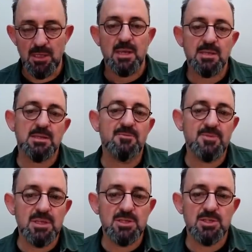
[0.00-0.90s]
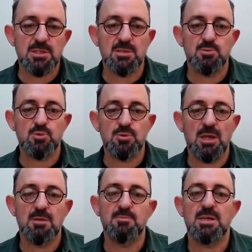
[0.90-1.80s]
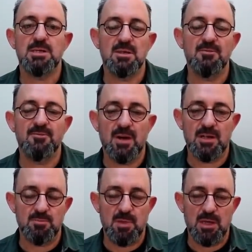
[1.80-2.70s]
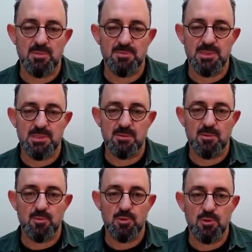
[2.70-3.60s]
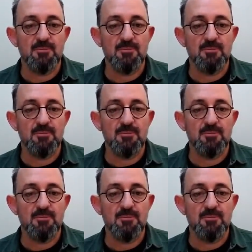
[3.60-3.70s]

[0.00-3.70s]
etrafında yaşadığımız dünyaya biraz daha farklı bakmamıza sebep oluyor.